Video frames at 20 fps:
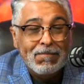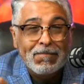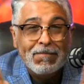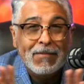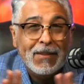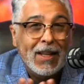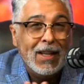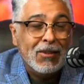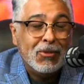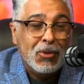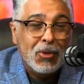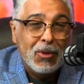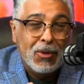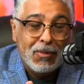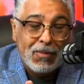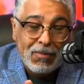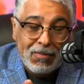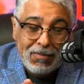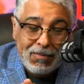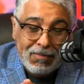que
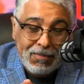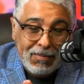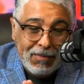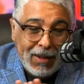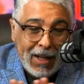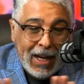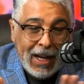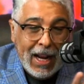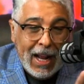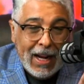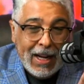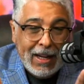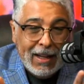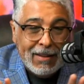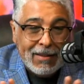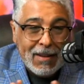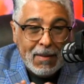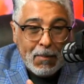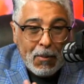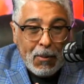eso en las
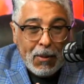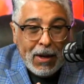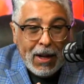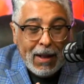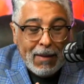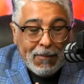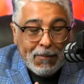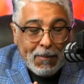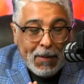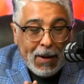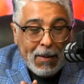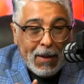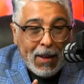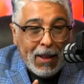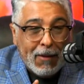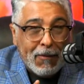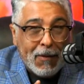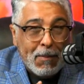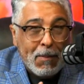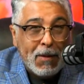alianzas públicas
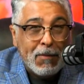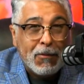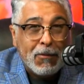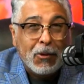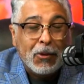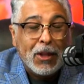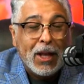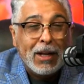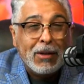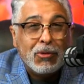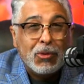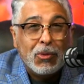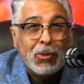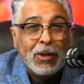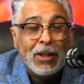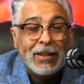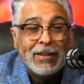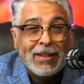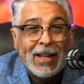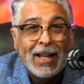privadas, Fermín Fontal es un
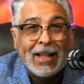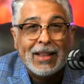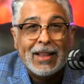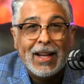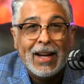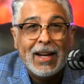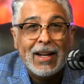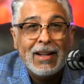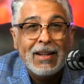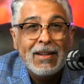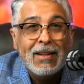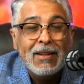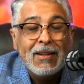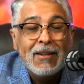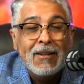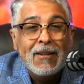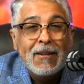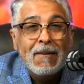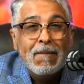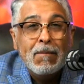desastre.
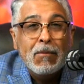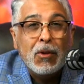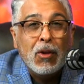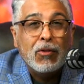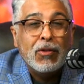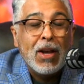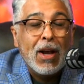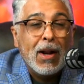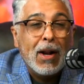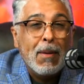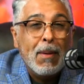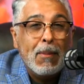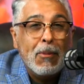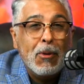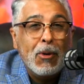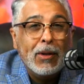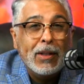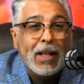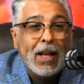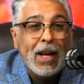Entonces ahora
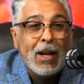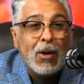vamos a tener